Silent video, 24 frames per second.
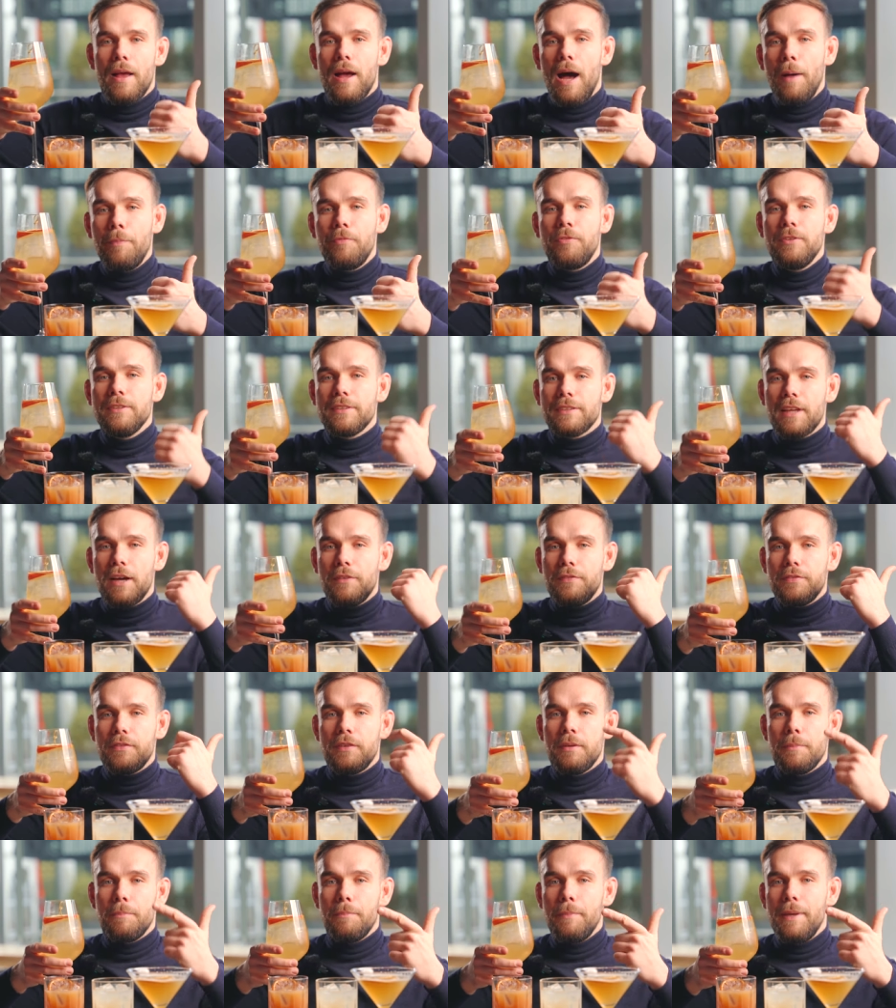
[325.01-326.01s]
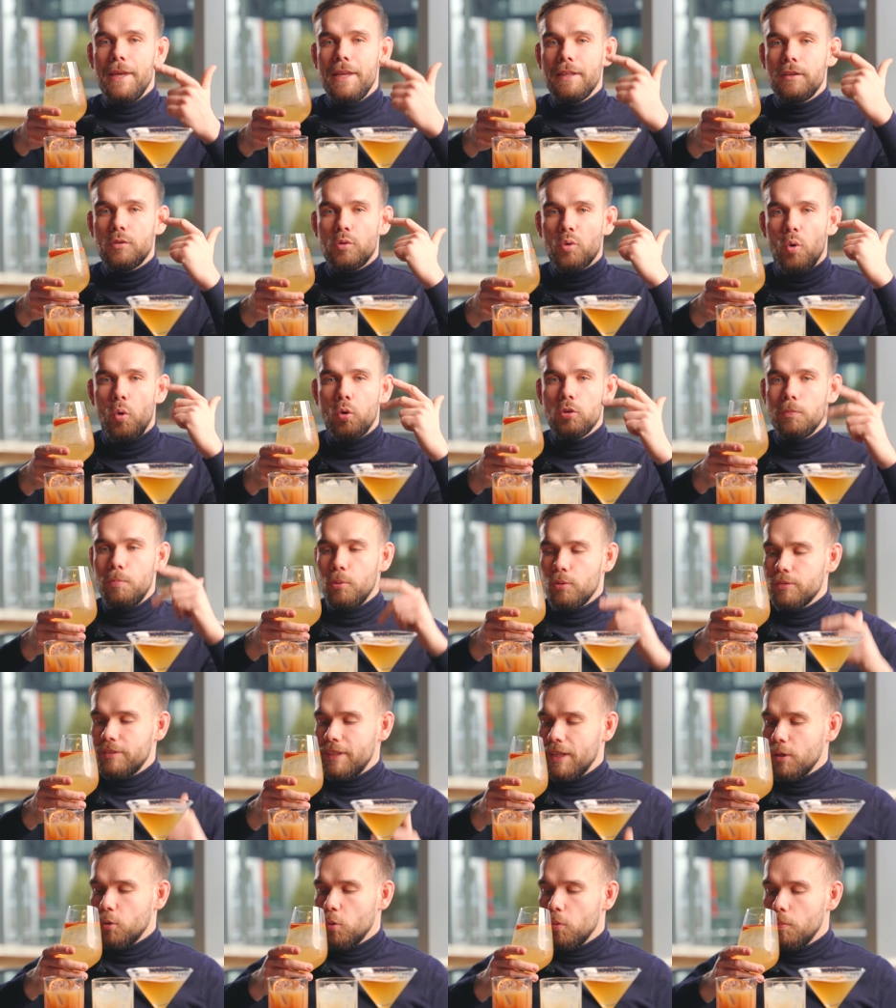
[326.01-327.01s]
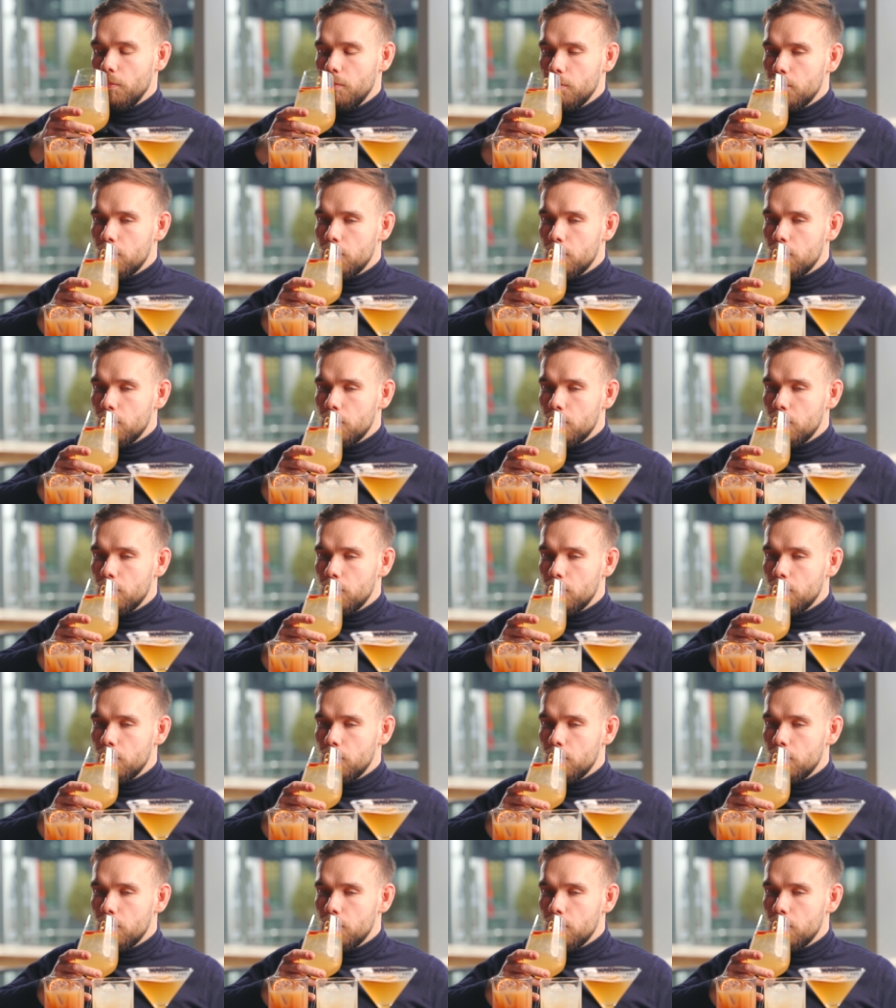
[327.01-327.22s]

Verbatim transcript: Apfelsaft, Met und Prosecco.